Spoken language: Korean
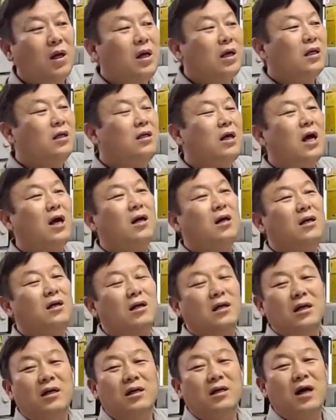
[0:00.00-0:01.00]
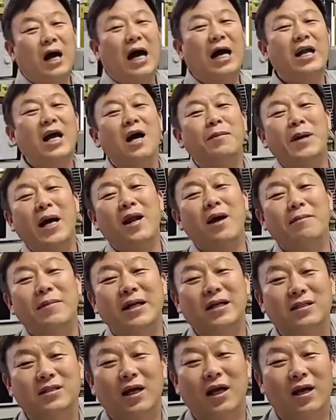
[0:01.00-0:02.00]
그냥 하나만 한
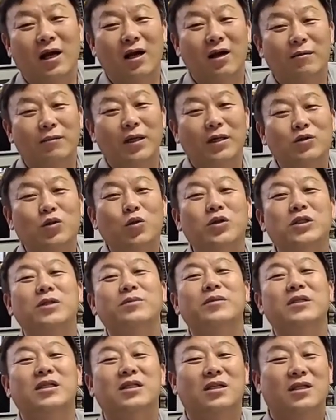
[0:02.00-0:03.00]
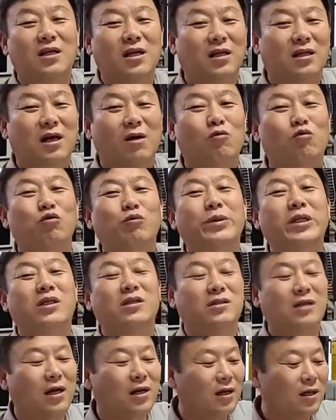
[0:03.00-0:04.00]
말 있잖아요. 뭐, 초심을 지키겠다, 국민
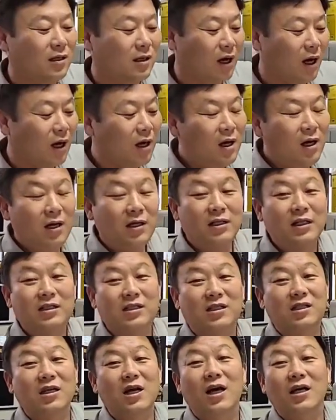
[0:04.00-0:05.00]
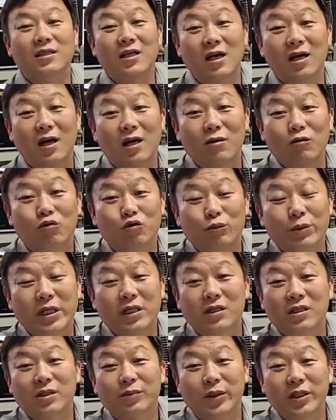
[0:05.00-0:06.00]
뜻 따르겠다. 근데 지가 생각하는 국민의
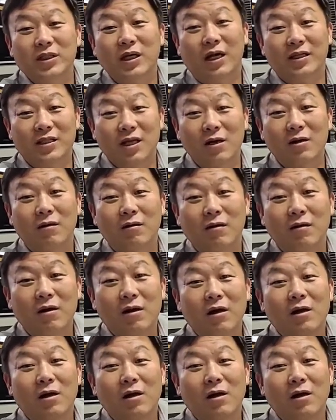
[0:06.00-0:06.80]
뜻이 뭔지 아세요?